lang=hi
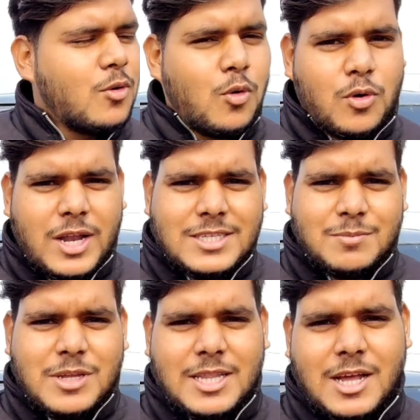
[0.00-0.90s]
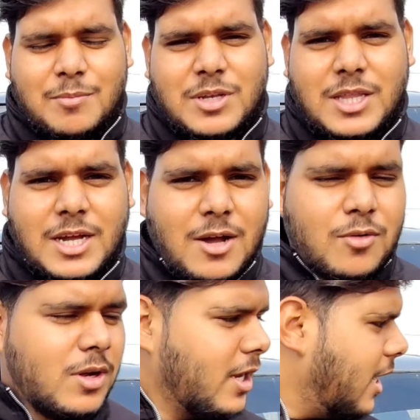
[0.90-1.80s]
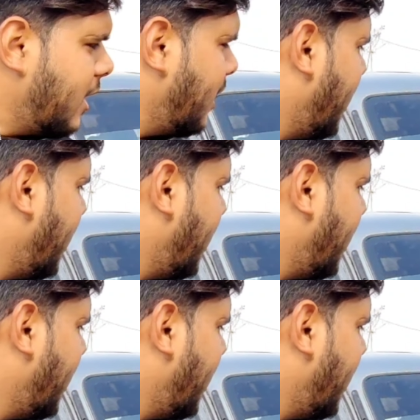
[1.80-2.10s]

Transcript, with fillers: कोहरा जम जाता है आपने देखा होगा कि यार